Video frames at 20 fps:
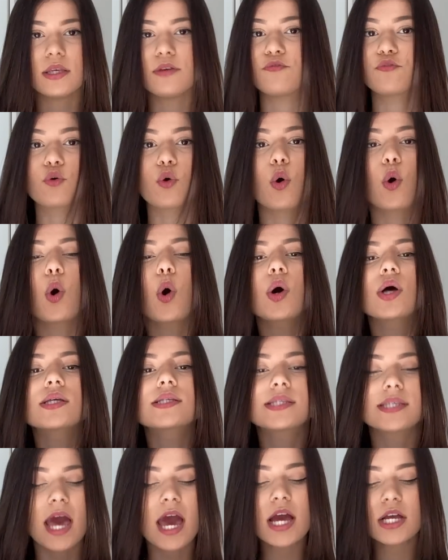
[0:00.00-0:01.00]
e ficou
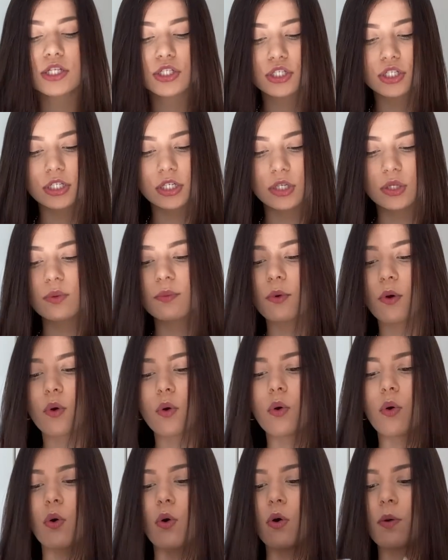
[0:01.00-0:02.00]
certinha no meu
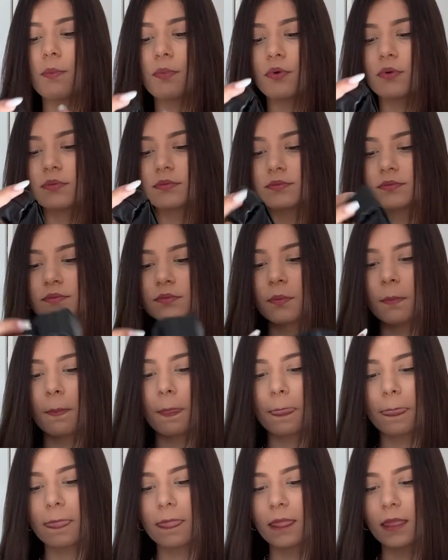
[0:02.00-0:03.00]
corpo.
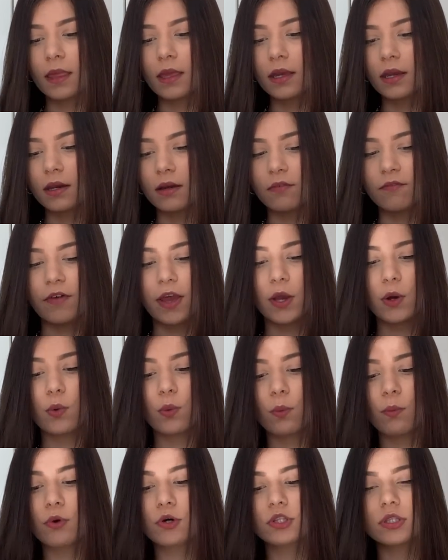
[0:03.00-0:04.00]
Vem
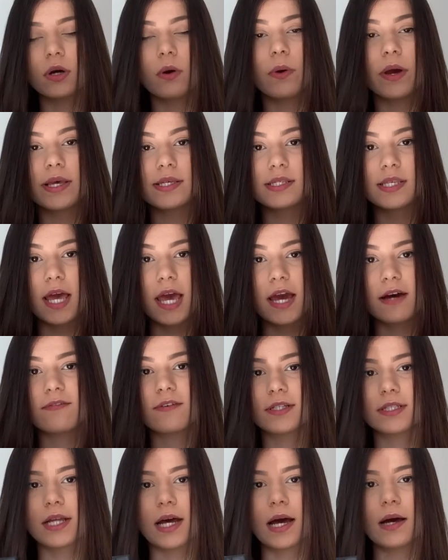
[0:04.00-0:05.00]
com um botão
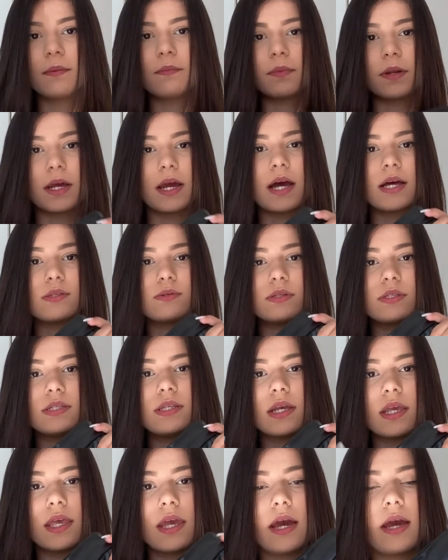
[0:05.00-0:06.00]
reserva, tá? Pra caso esse
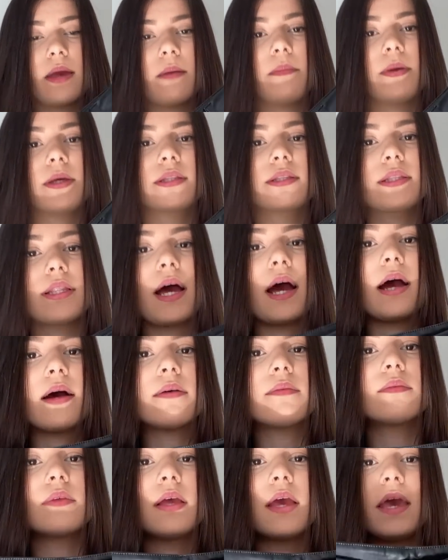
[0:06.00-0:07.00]
daqui
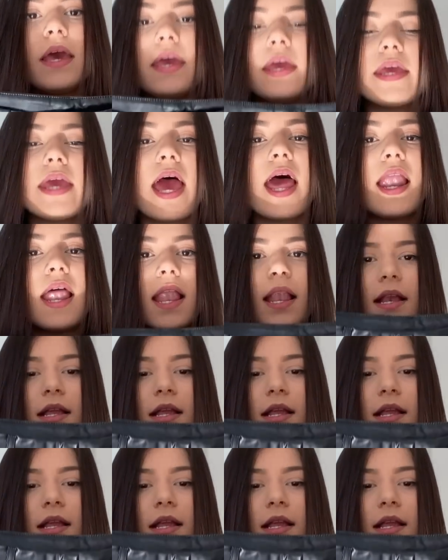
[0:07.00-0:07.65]
arrebentar. E ela é